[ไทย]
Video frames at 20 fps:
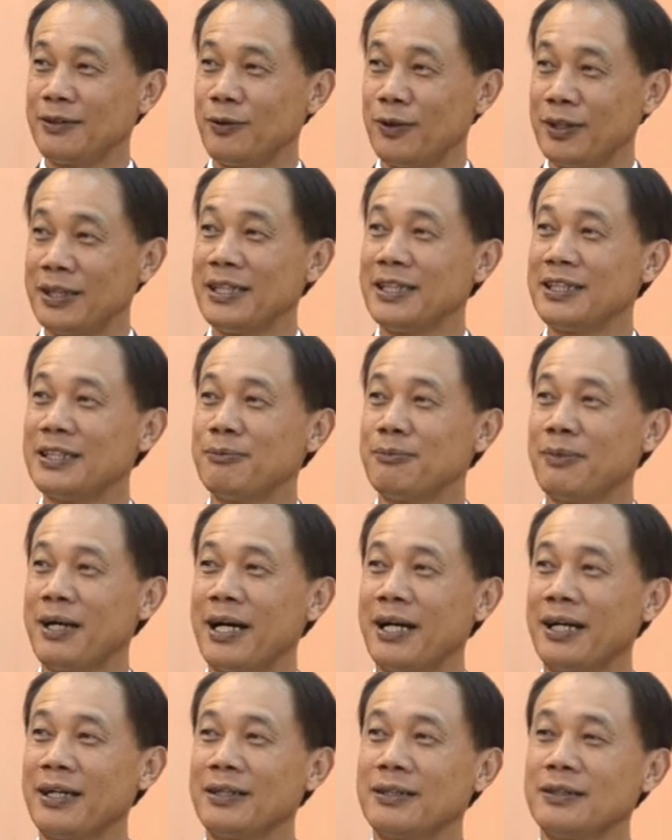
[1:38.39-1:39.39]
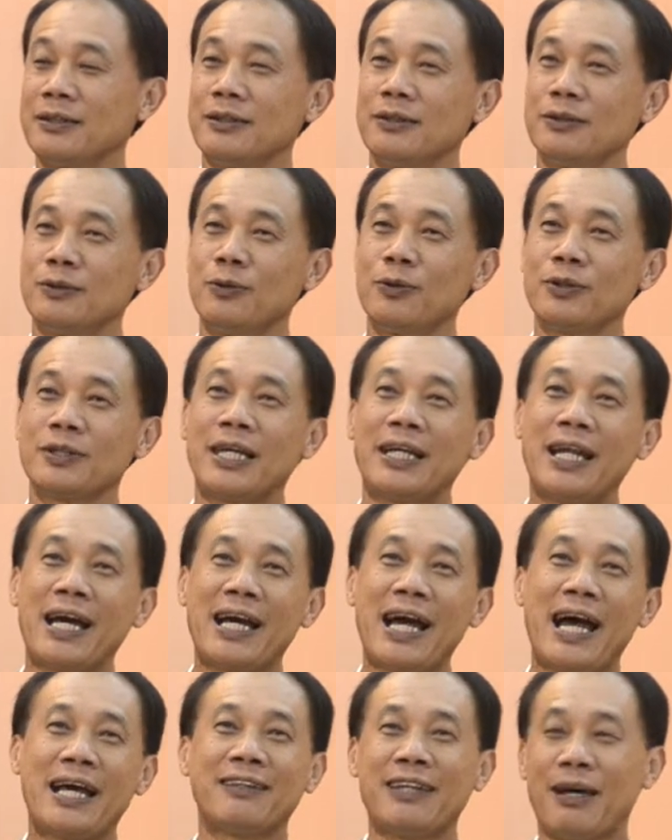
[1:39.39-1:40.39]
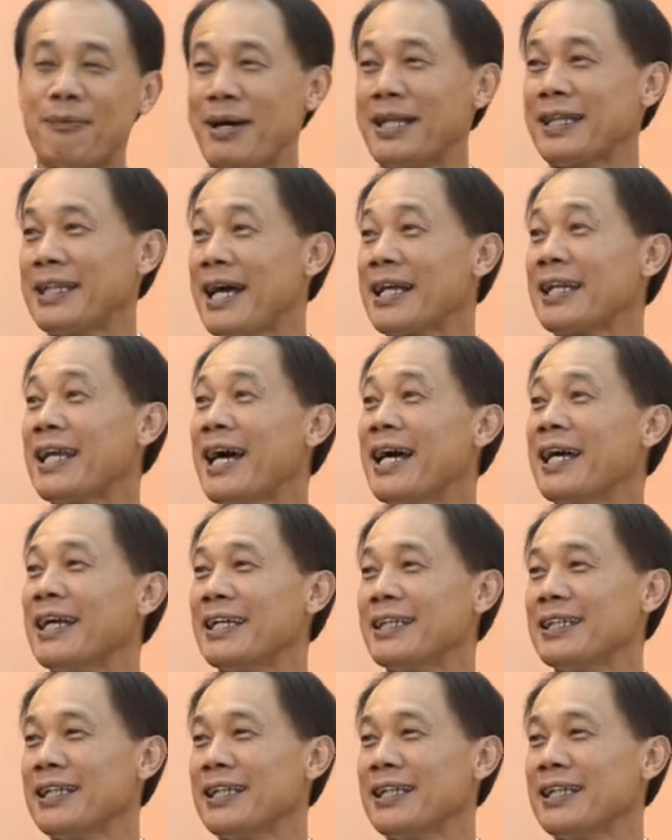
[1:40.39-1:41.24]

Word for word: ตัวนี้ขึ้นมา ทุกธนาคารสามารถตั้งได้